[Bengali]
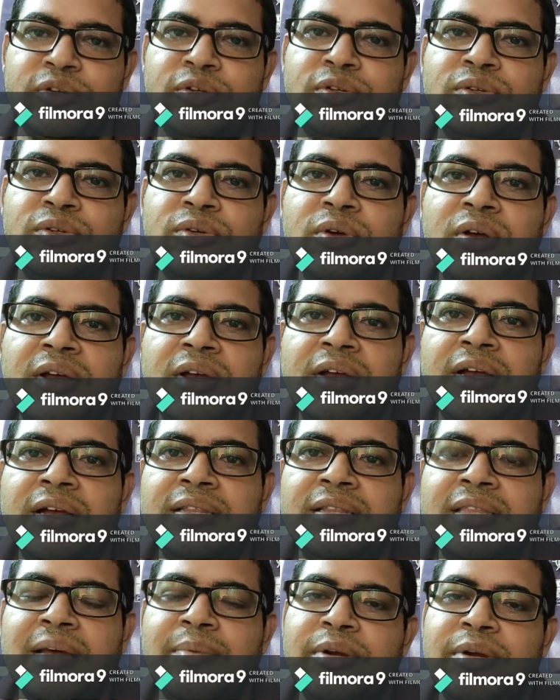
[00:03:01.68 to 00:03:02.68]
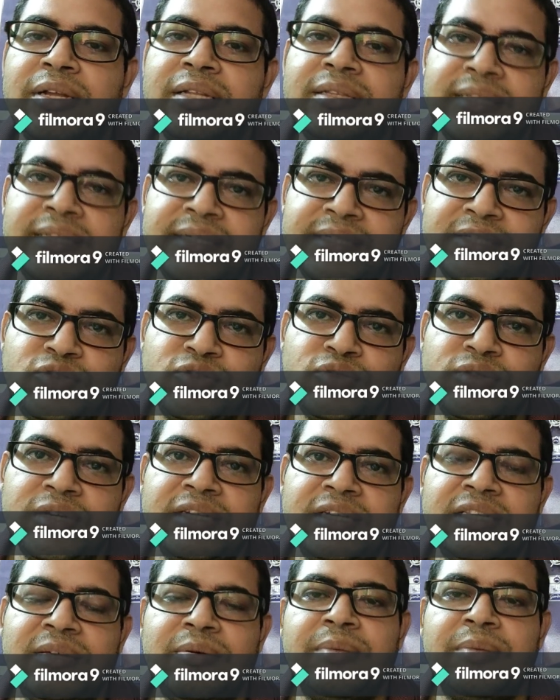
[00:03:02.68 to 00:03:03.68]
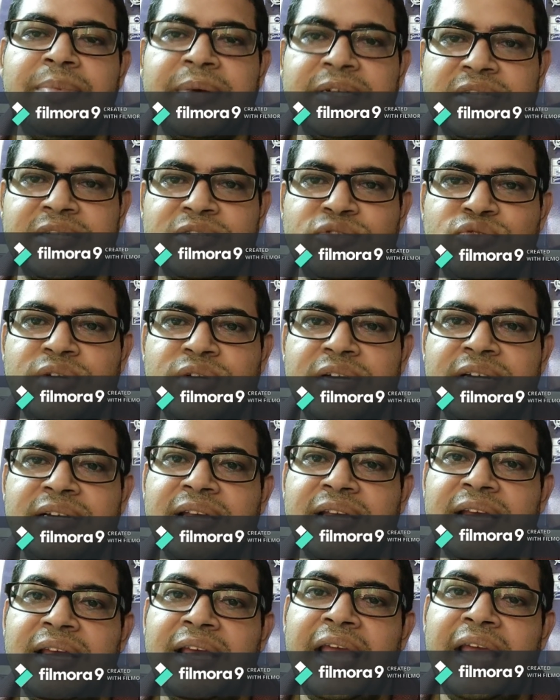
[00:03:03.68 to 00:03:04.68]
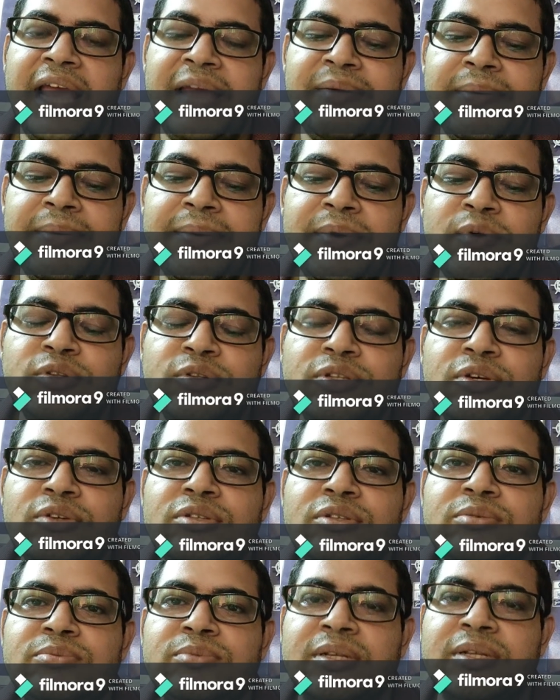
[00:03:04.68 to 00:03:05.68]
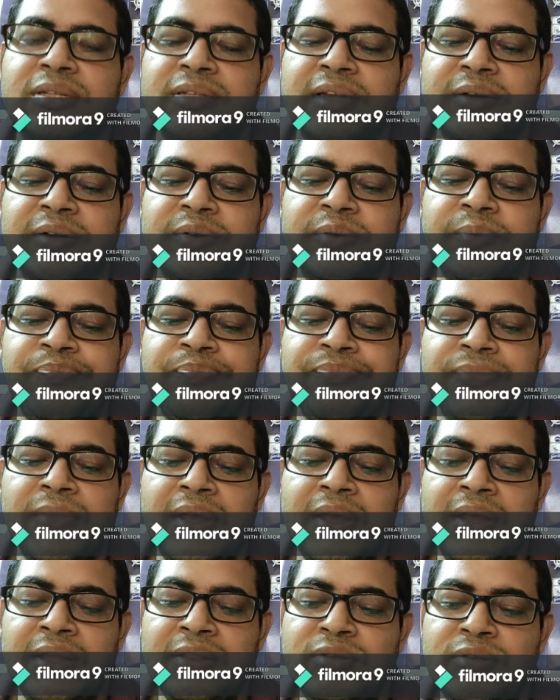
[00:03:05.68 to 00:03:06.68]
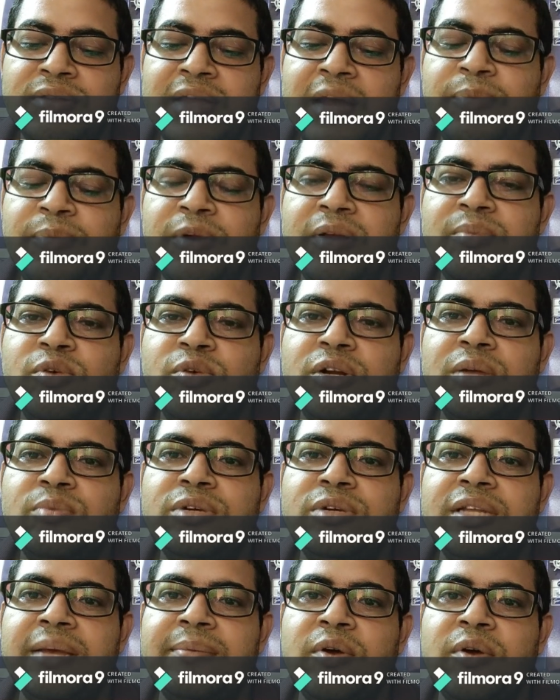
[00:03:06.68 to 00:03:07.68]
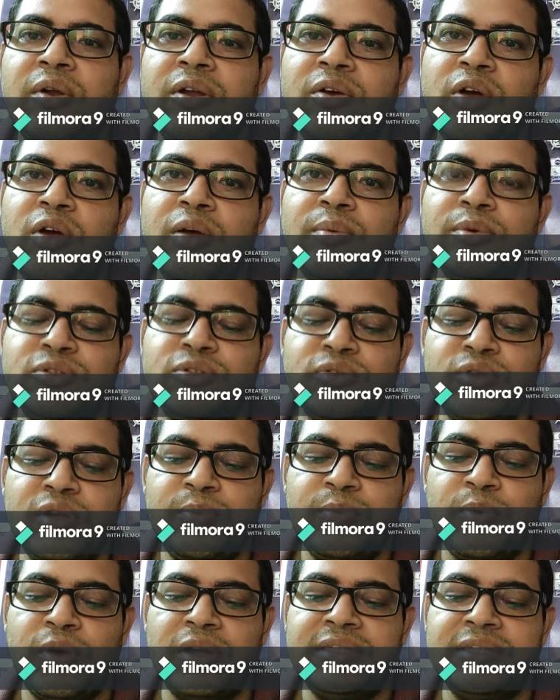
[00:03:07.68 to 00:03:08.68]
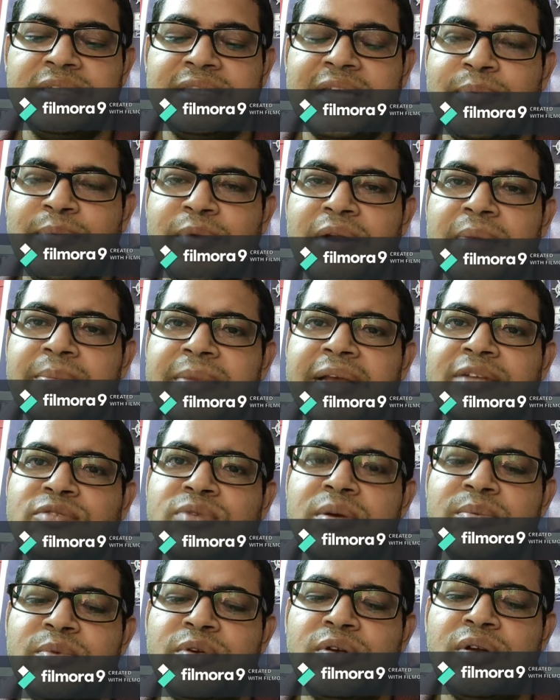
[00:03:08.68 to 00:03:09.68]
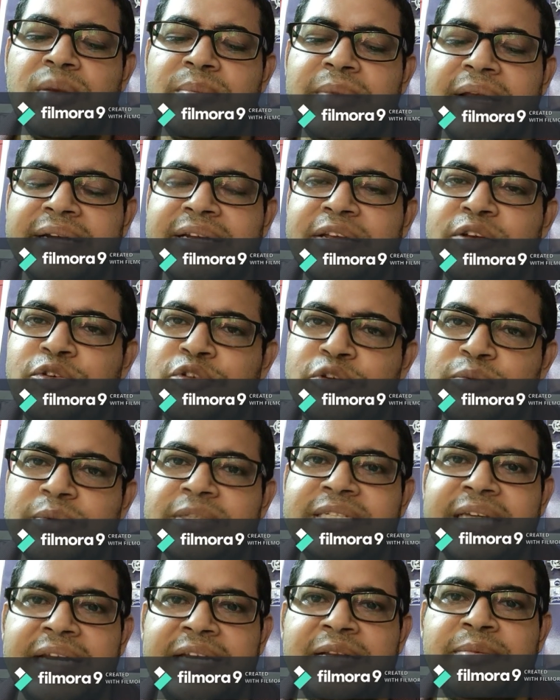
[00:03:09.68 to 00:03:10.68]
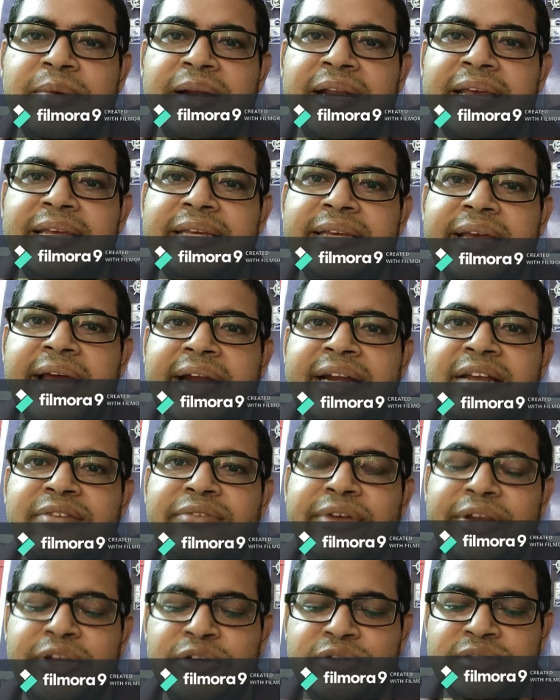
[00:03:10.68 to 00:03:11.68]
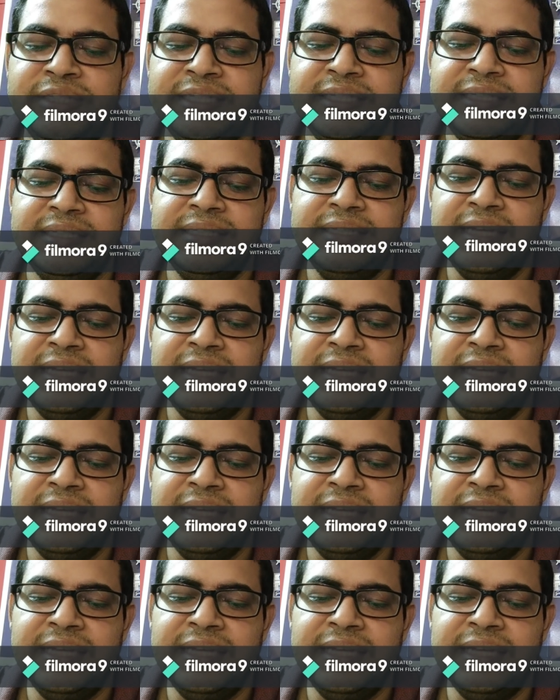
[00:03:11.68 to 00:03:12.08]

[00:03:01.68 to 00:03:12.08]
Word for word: হলো তারপরে তিনটে স্টুডেন্ট তারপরে পাঁচটা স্টুডেন্ট এইভাবে হতে হতে বেরোতে থাকলো তো তারপরে মোটামুটি আমি অনেক কয়েক বছর ধরে পড়াচ্ছি তারপরে আমি একসময় মনে হলো আমি একটা ইউটিউবে চ্যানেল বানাই একটা ভিডিও দিই